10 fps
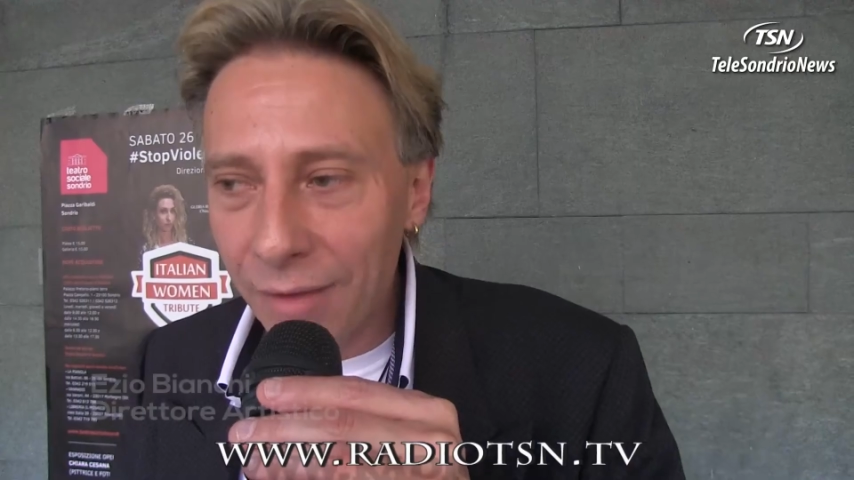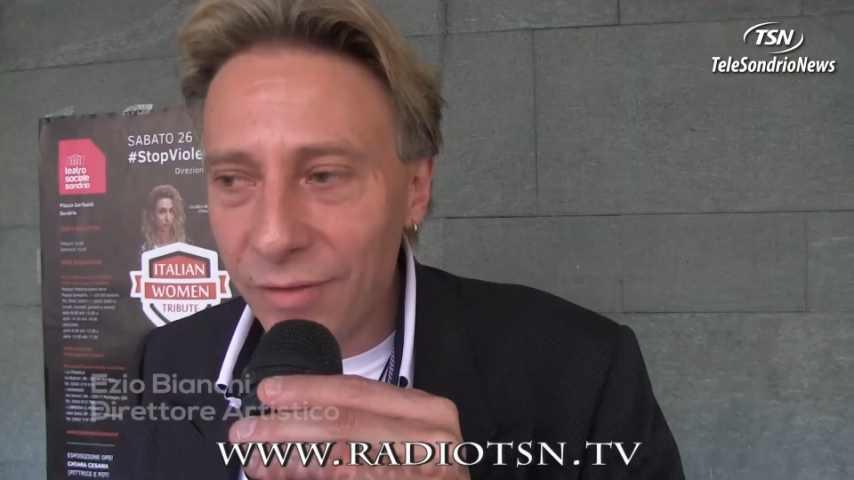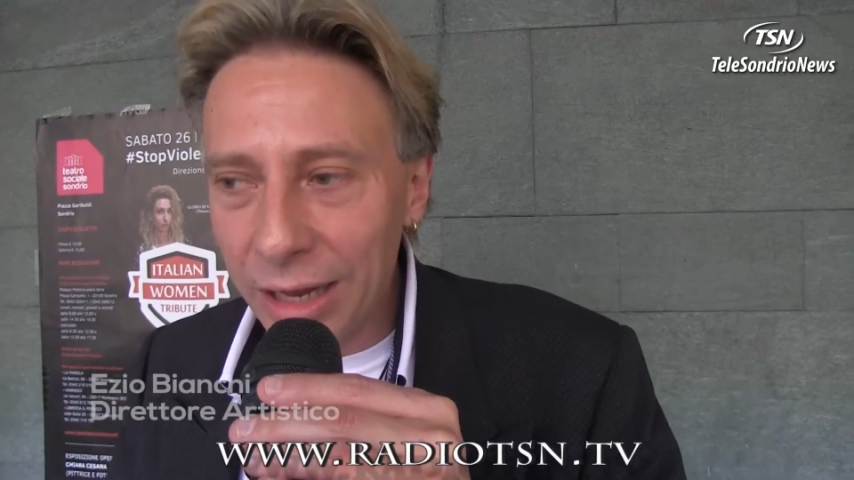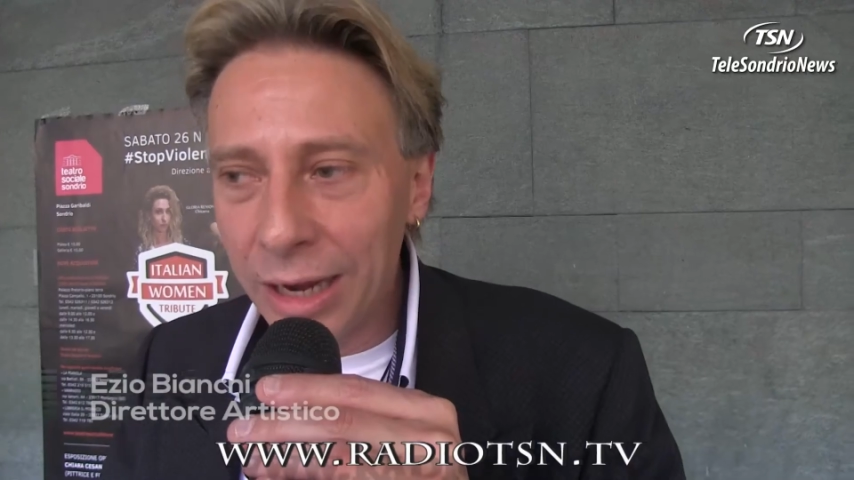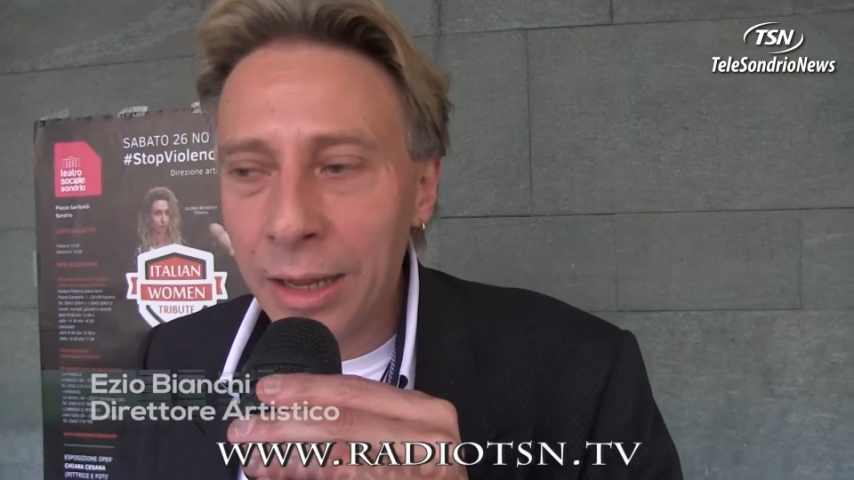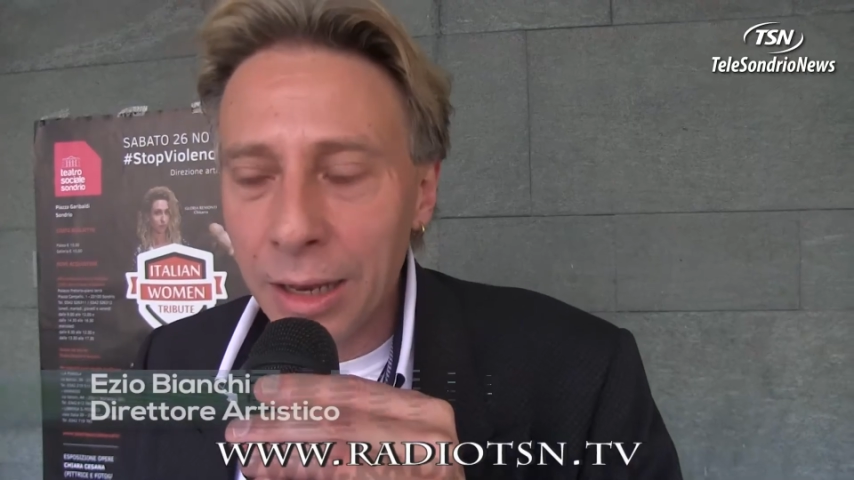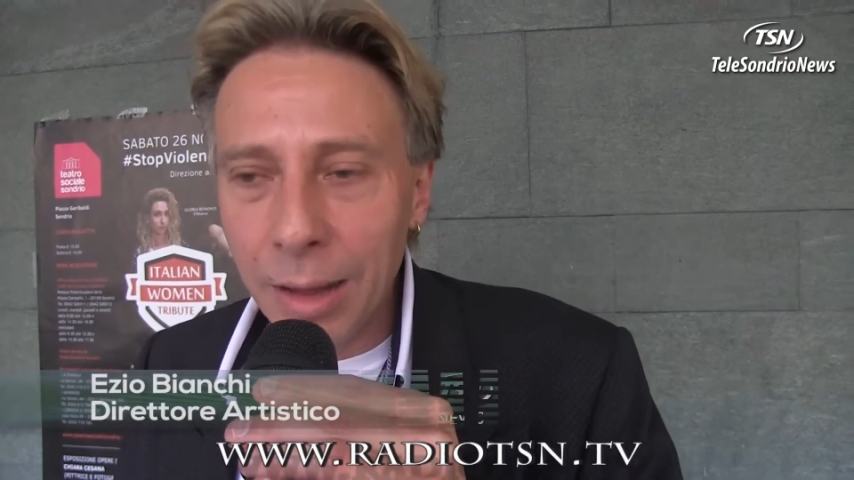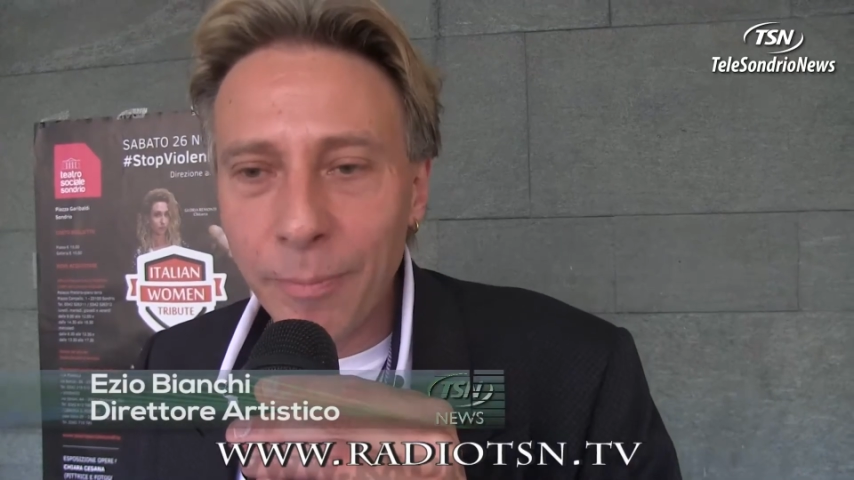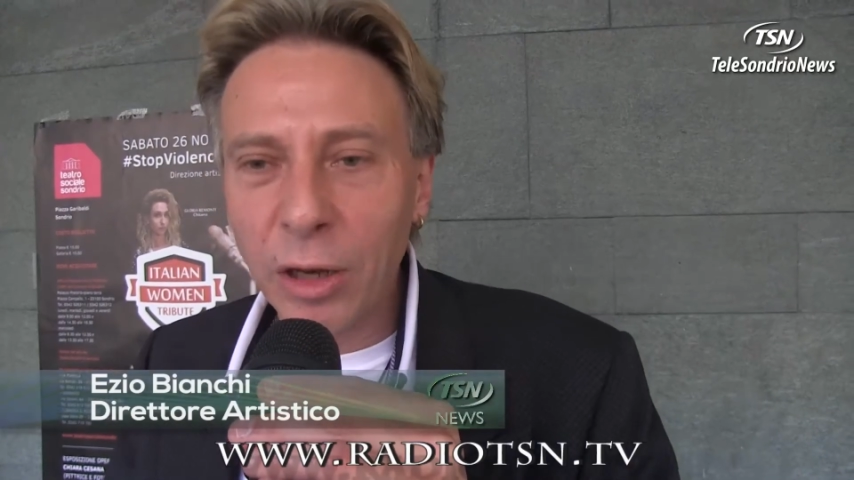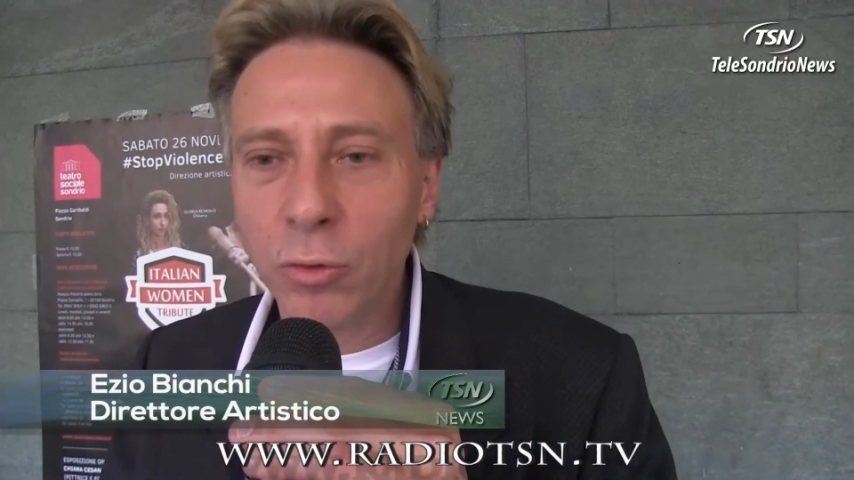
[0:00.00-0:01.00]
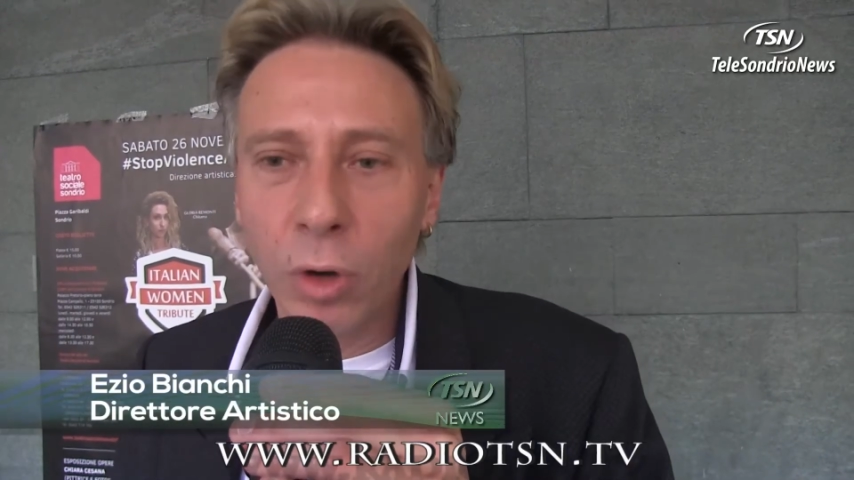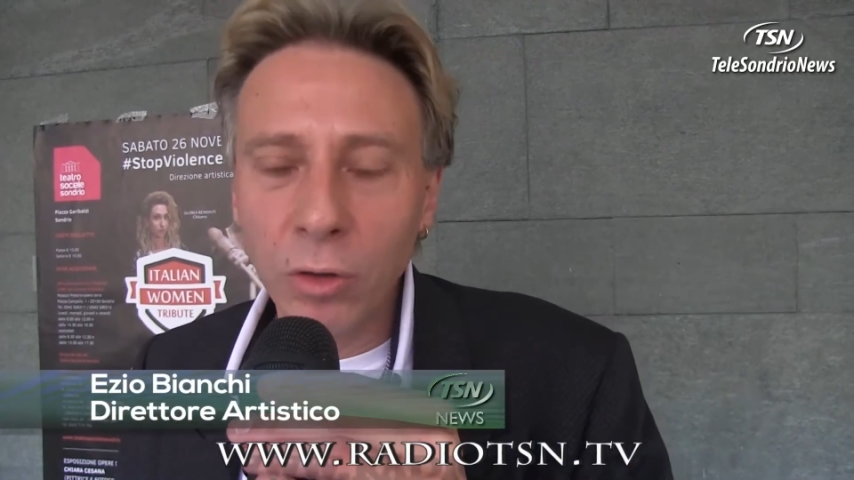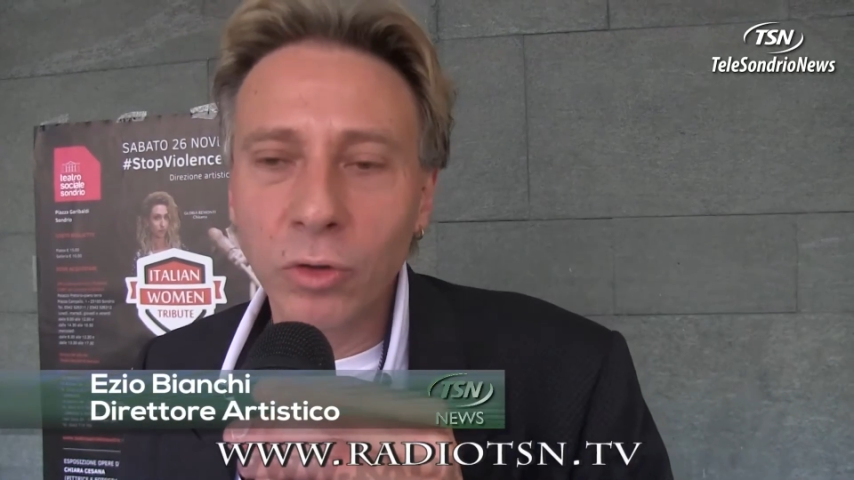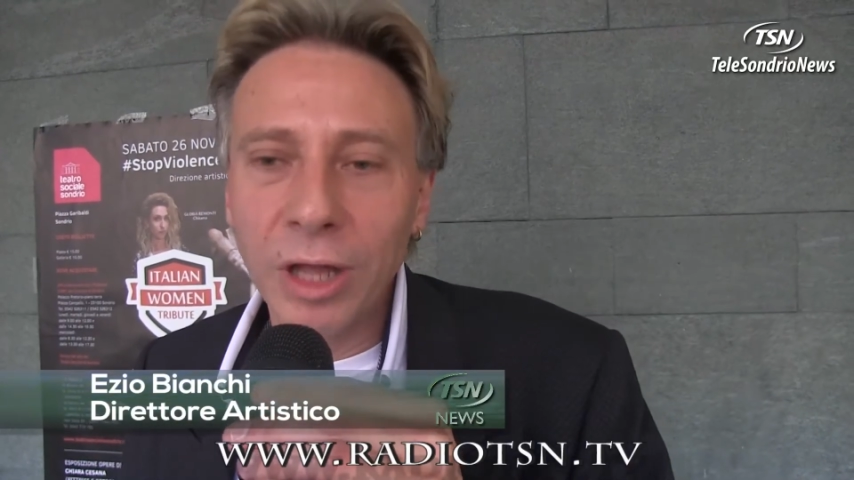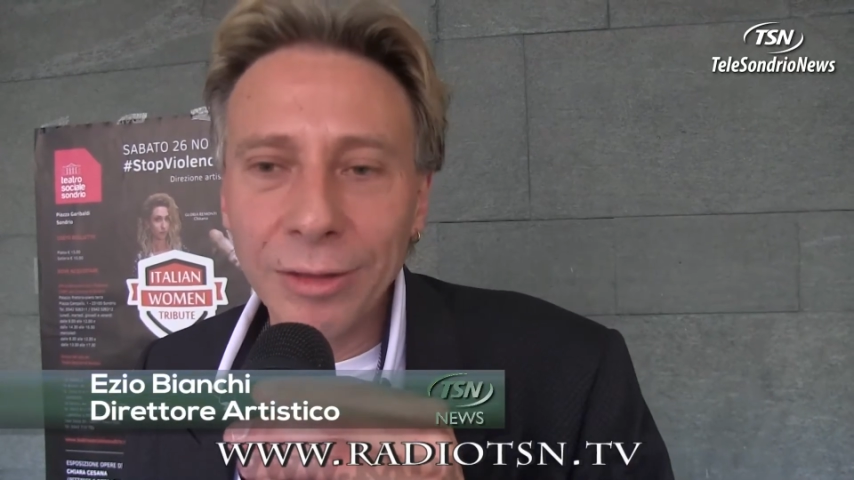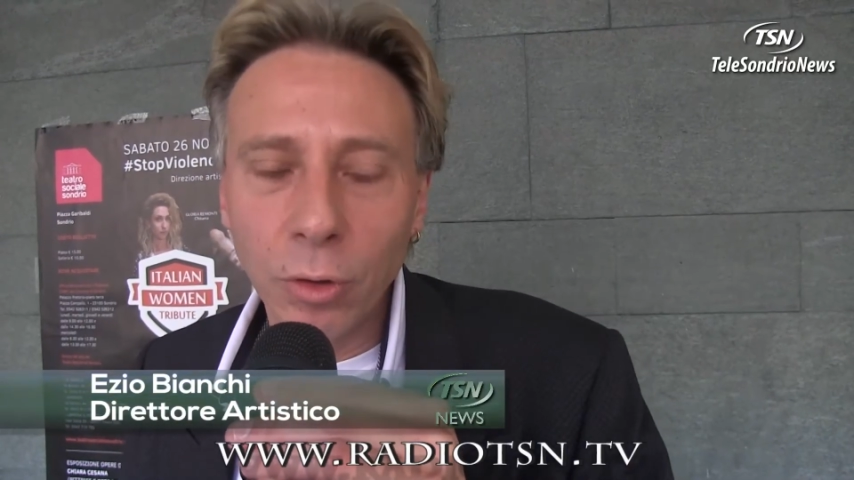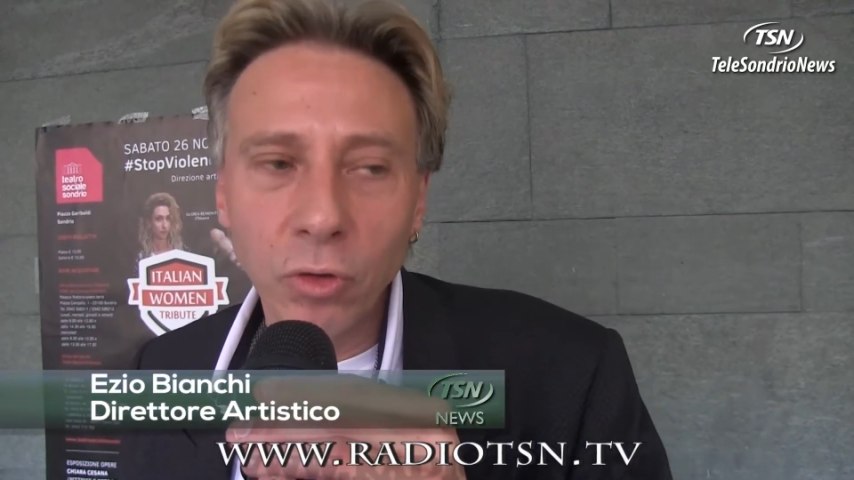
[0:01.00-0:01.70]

Avere l'apertura di un teatro